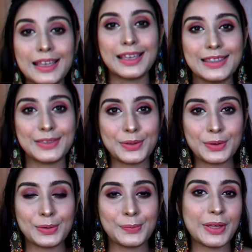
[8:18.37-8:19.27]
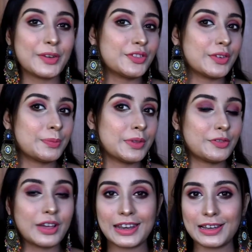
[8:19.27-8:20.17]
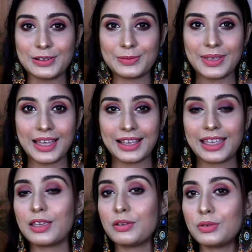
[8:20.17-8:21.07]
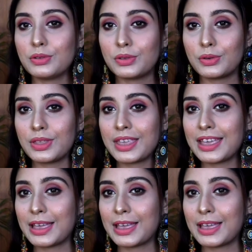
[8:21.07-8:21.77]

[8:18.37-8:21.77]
तो मैं अपने फाइनल लुक में आ गई हूँ तो ये है मेरा